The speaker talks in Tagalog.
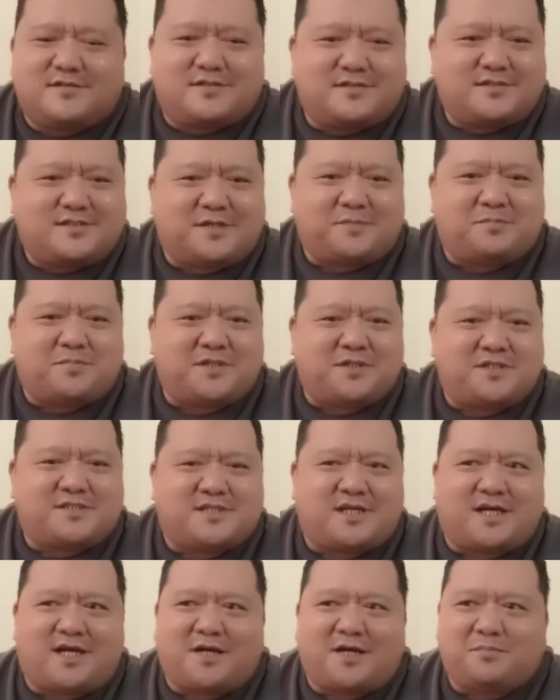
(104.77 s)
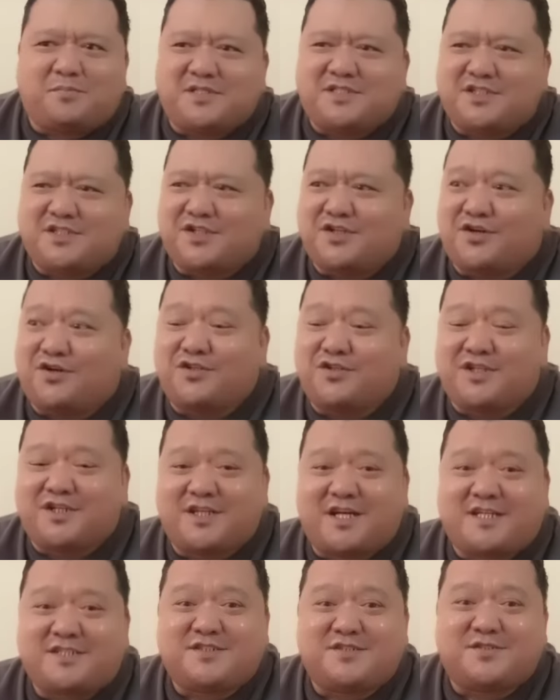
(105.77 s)
sa, peace- sa peace and order
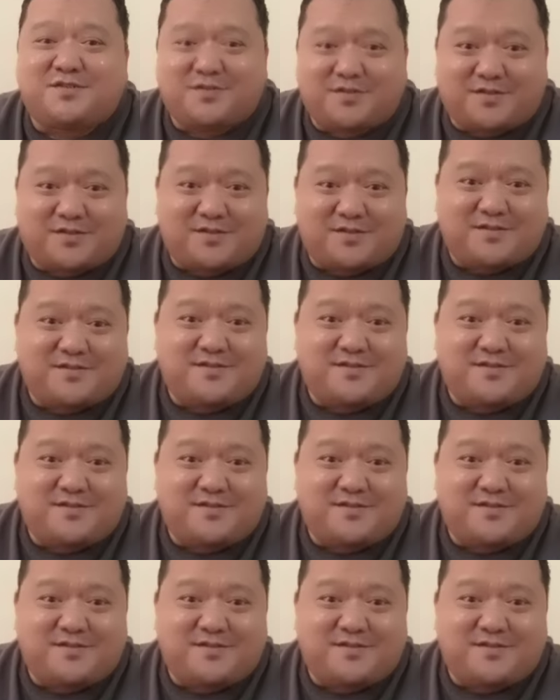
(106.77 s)
niya siguro,